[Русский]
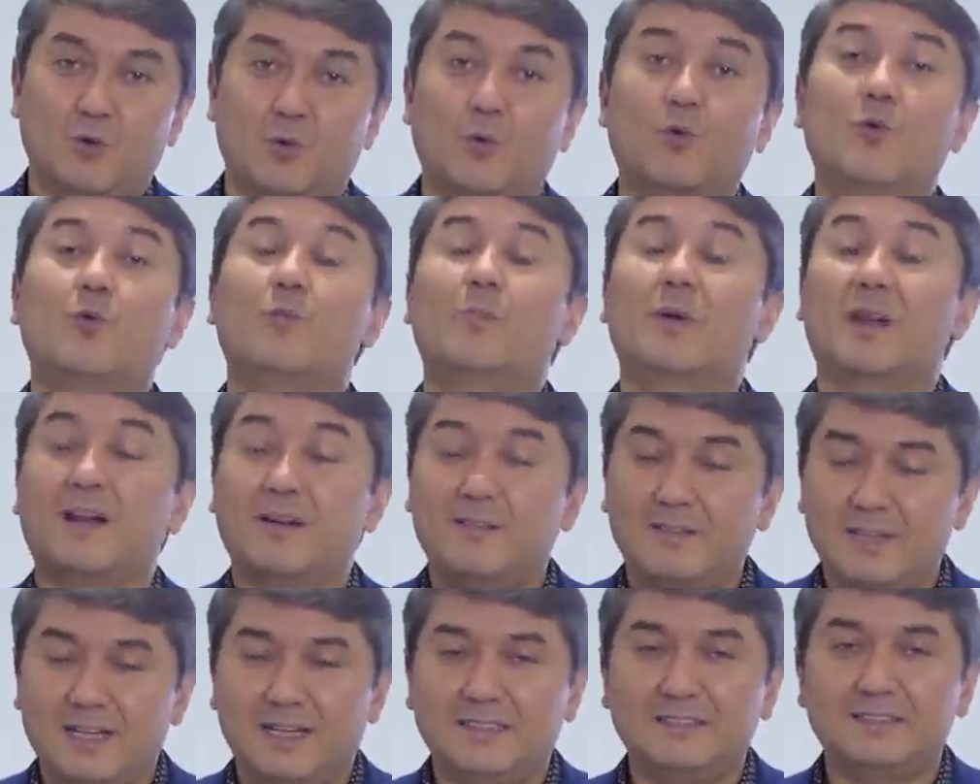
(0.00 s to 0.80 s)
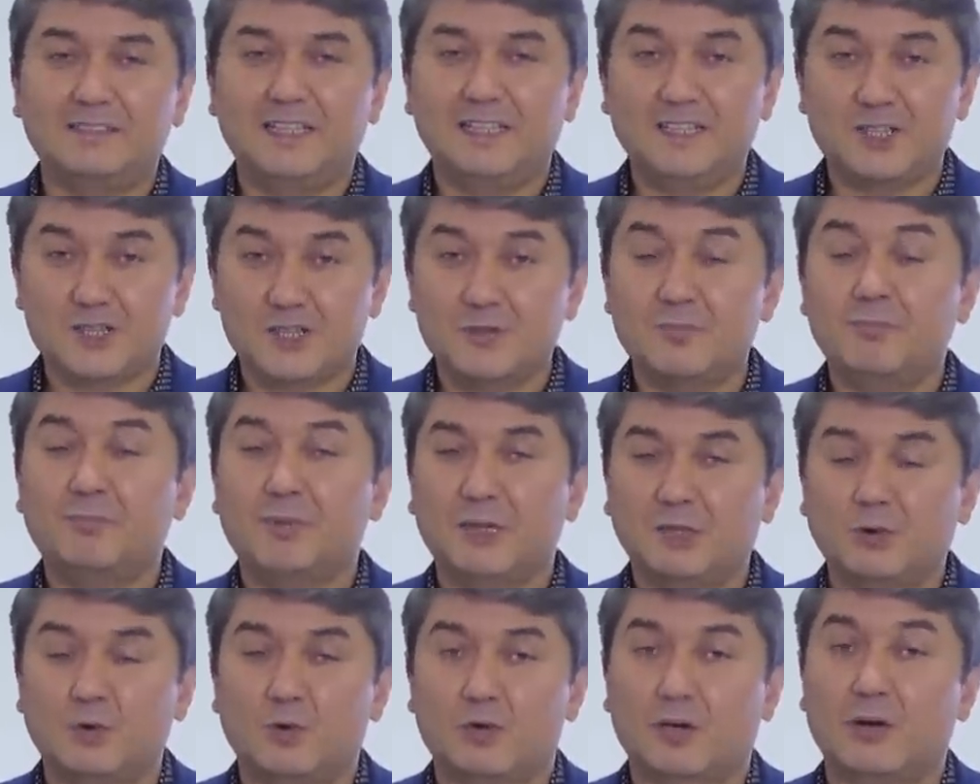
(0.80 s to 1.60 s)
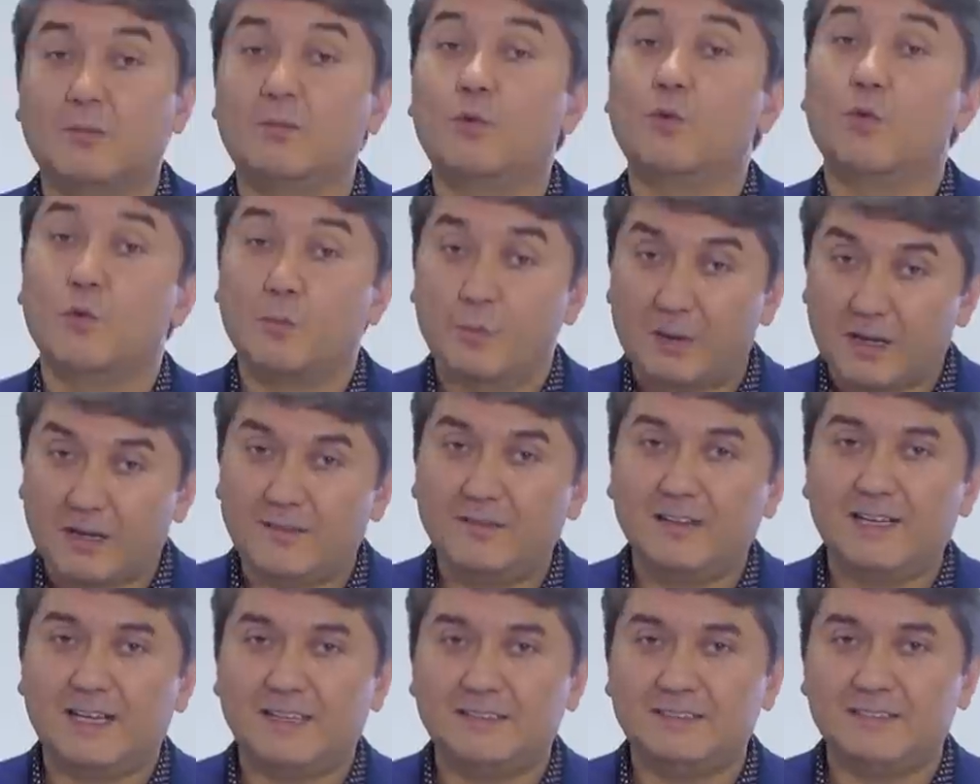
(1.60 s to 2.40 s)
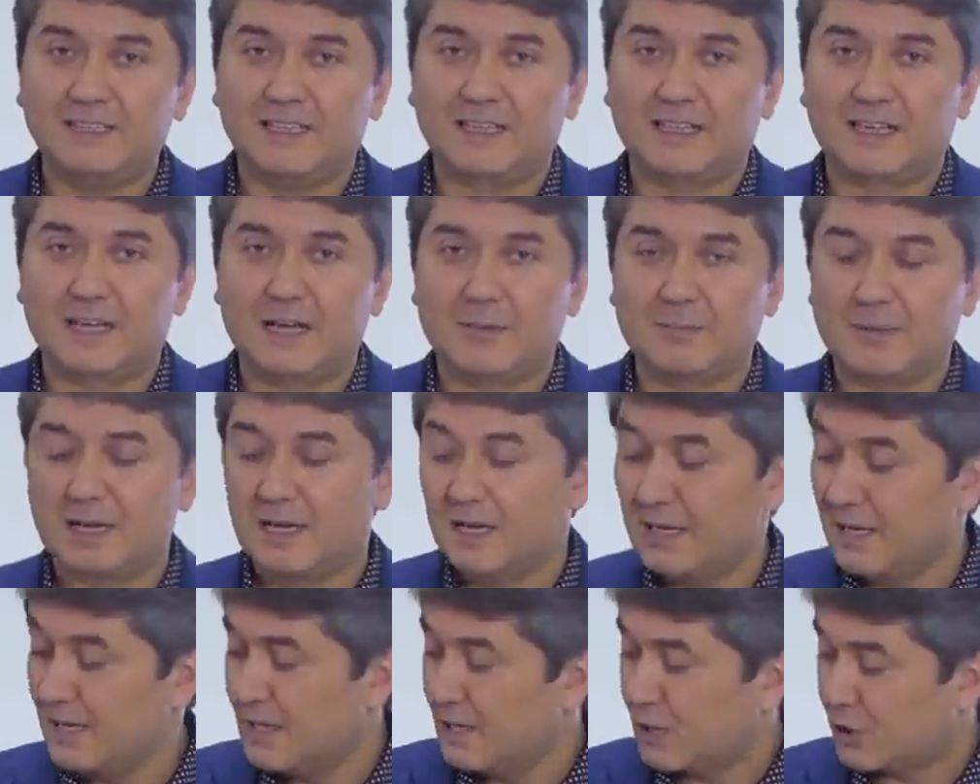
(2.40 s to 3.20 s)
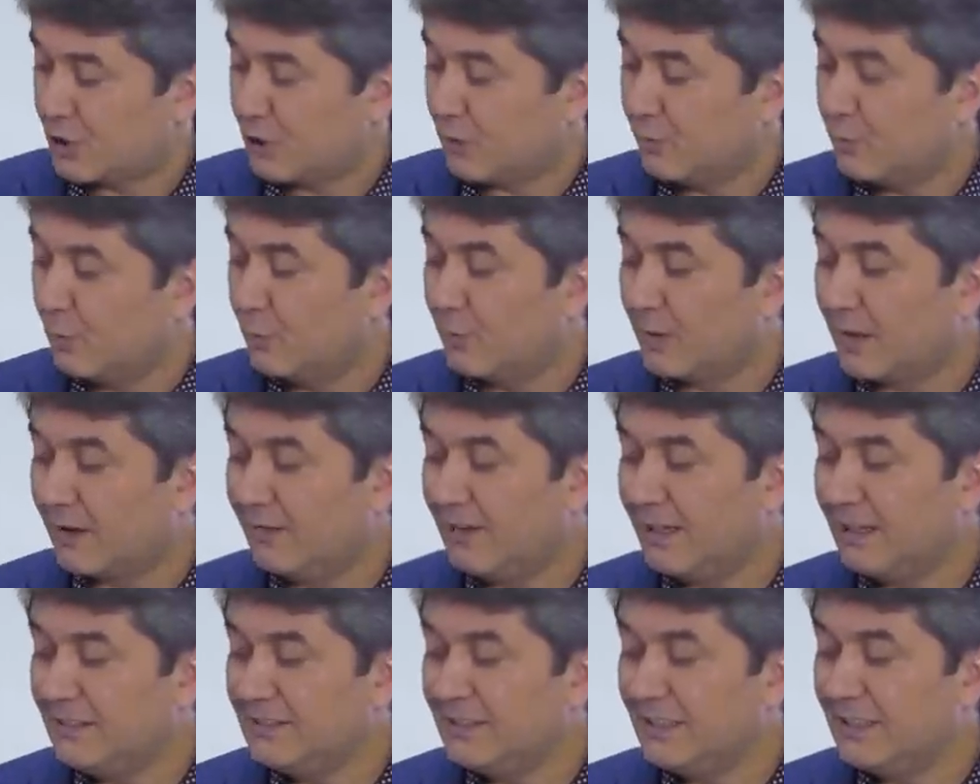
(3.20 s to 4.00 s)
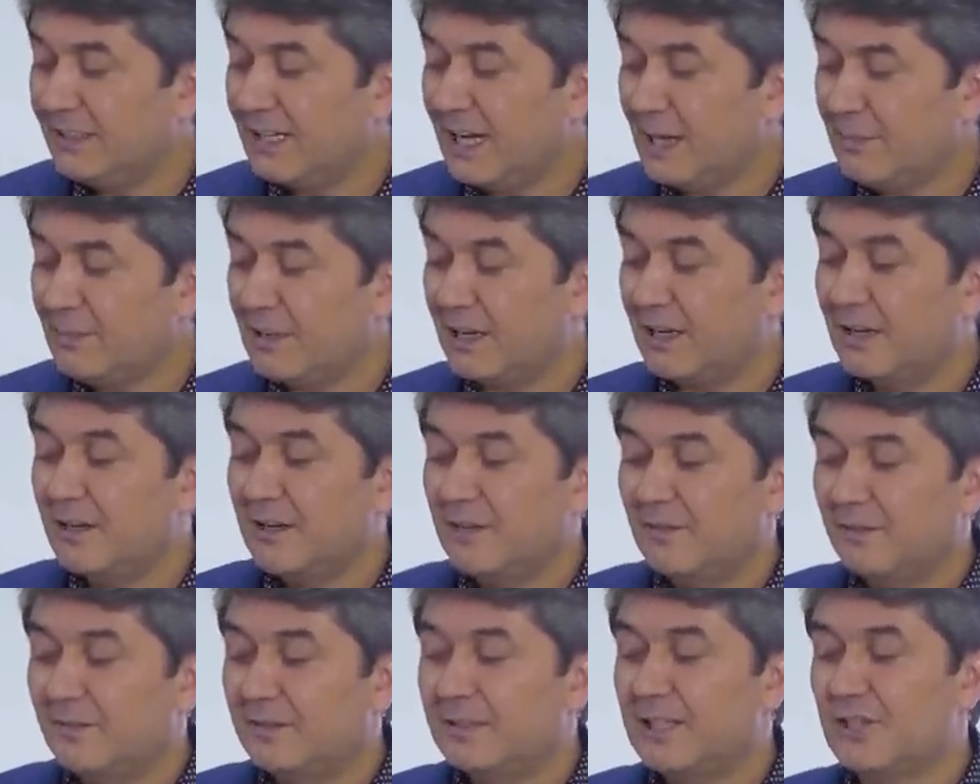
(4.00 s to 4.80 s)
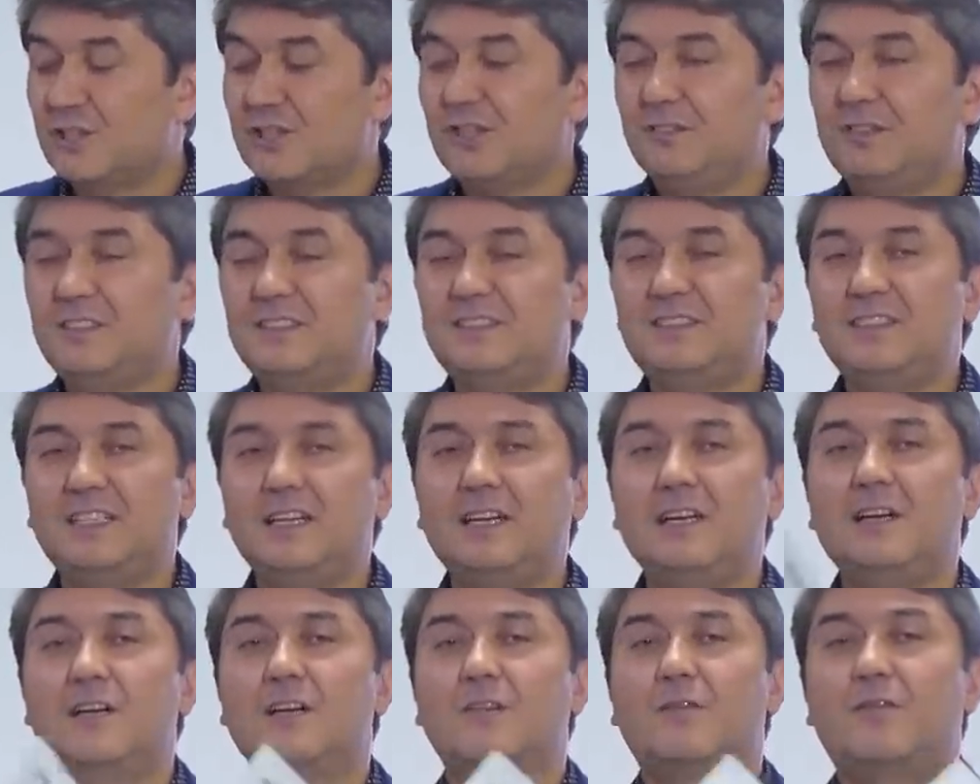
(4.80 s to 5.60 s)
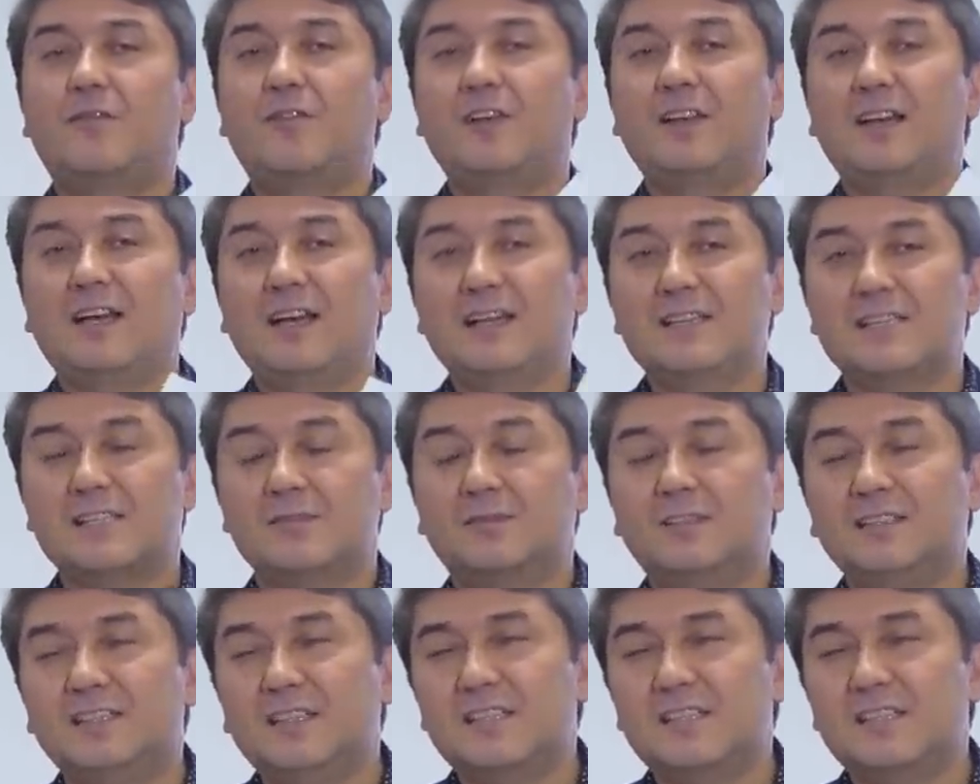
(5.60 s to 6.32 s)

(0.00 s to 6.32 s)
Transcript: управлять денежным потоком, управлять деньгами. Чтобы управлять деньгами, вы должны вести финансовую